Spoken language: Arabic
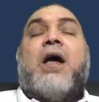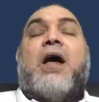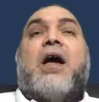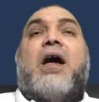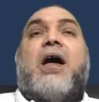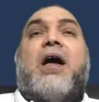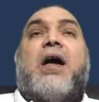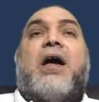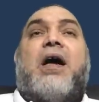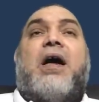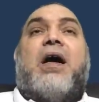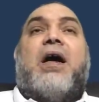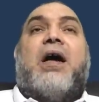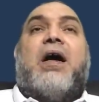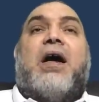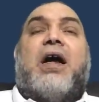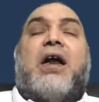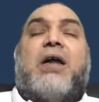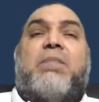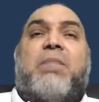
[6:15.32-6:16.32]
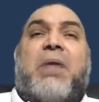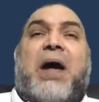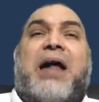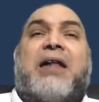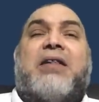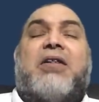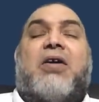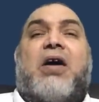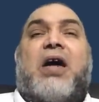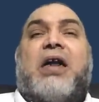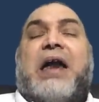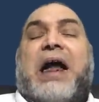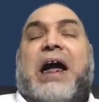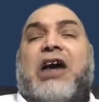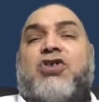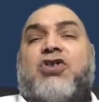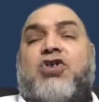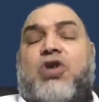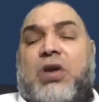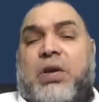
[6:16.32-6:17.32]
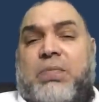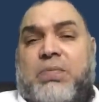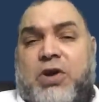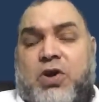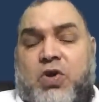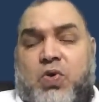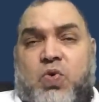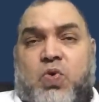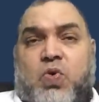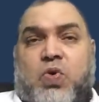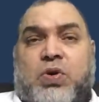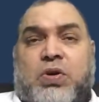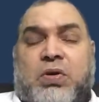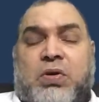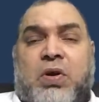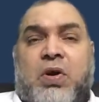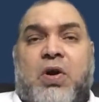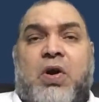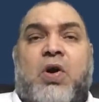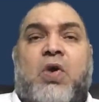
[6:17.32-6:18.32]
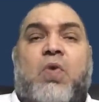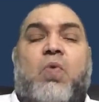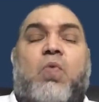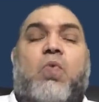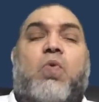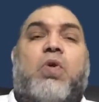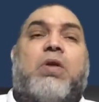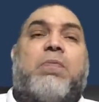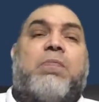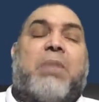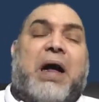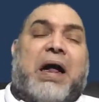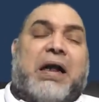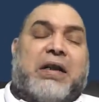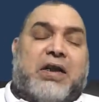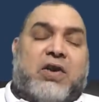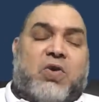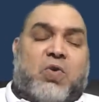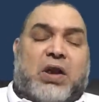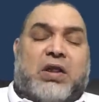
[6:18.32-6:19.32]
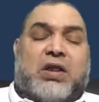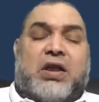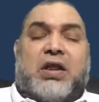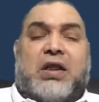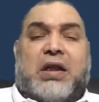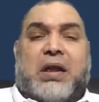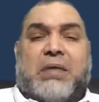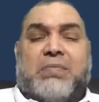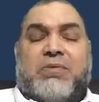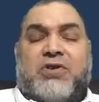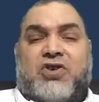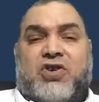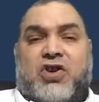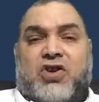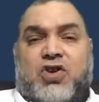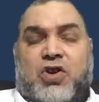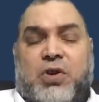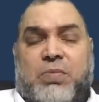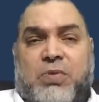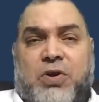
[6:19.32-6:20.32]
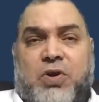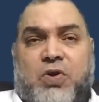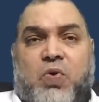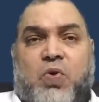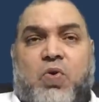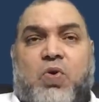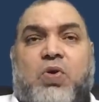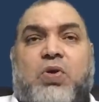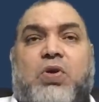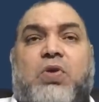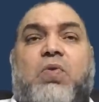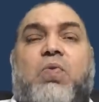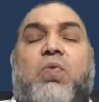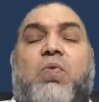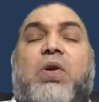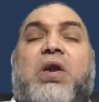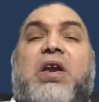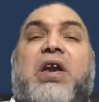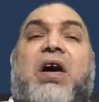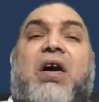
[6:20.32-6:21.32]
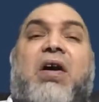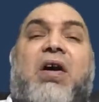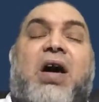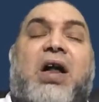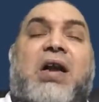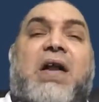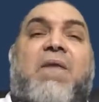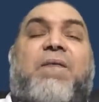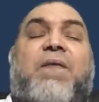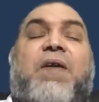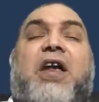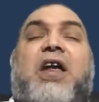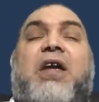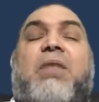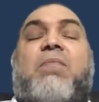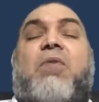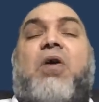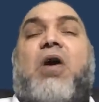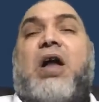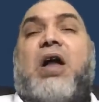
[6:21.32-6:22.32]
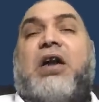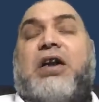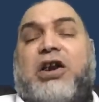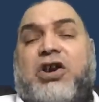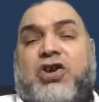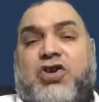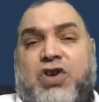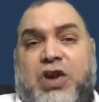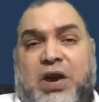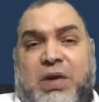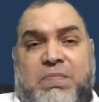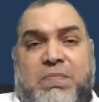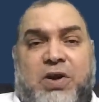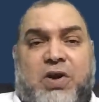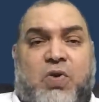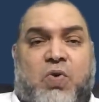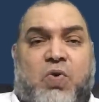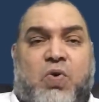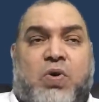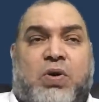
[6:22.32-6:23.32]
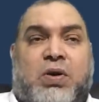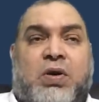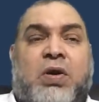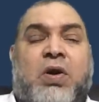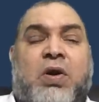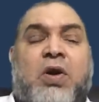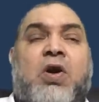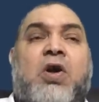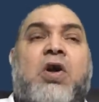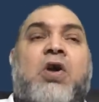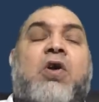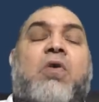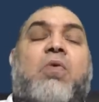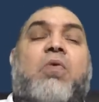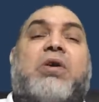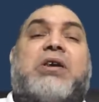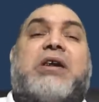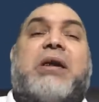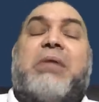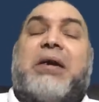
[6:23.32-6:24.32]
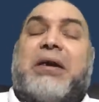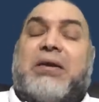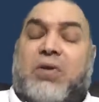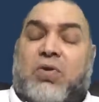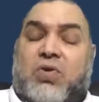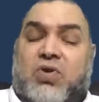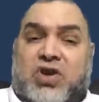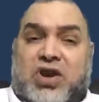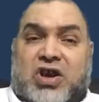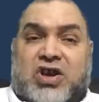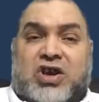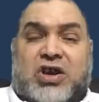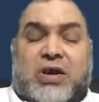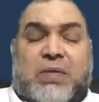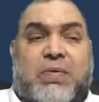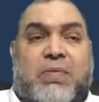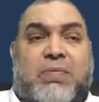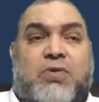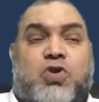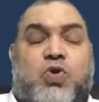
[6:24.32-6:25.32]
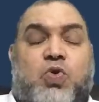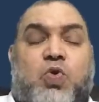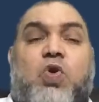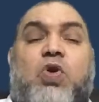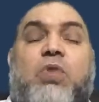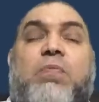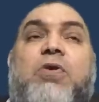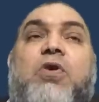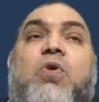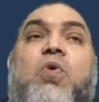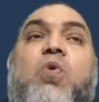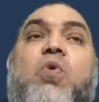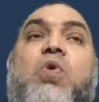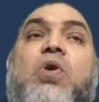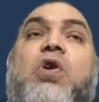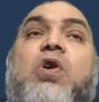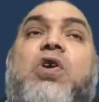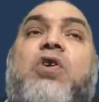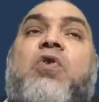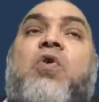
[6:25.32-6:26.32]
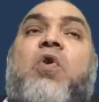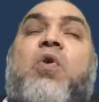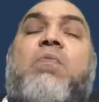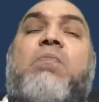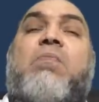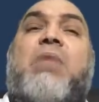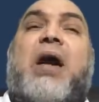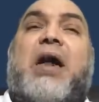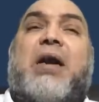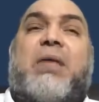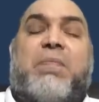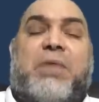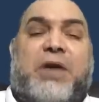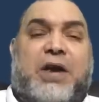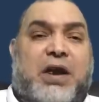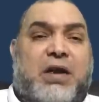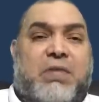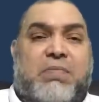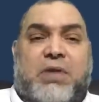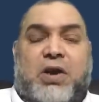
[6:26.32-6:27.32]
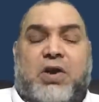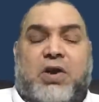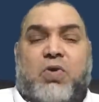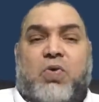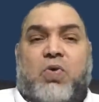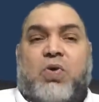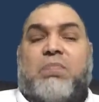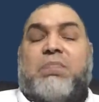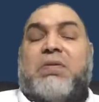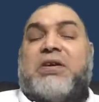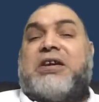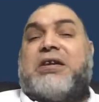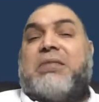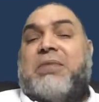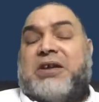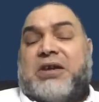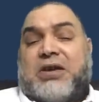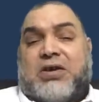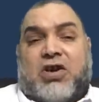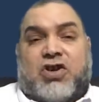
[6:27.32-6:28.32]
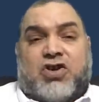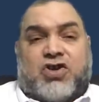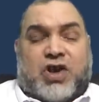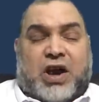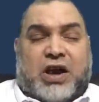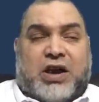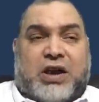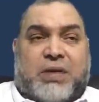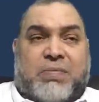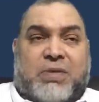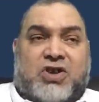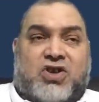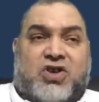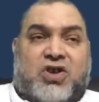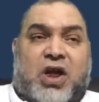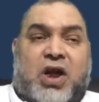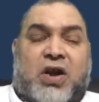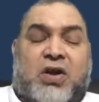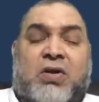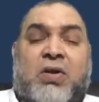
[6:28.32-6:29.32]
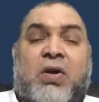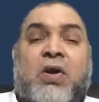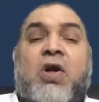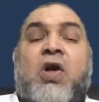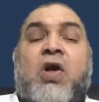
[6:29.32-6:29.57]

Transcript: آه البعض قال 10 مليون والبعض يردد 15 مليون واللي غالى فيهم قال 20 مليون وسمعت الاستاذ صبر مشهور بيقول ان هم 40 مليون بس ما ذكرش اي مصدر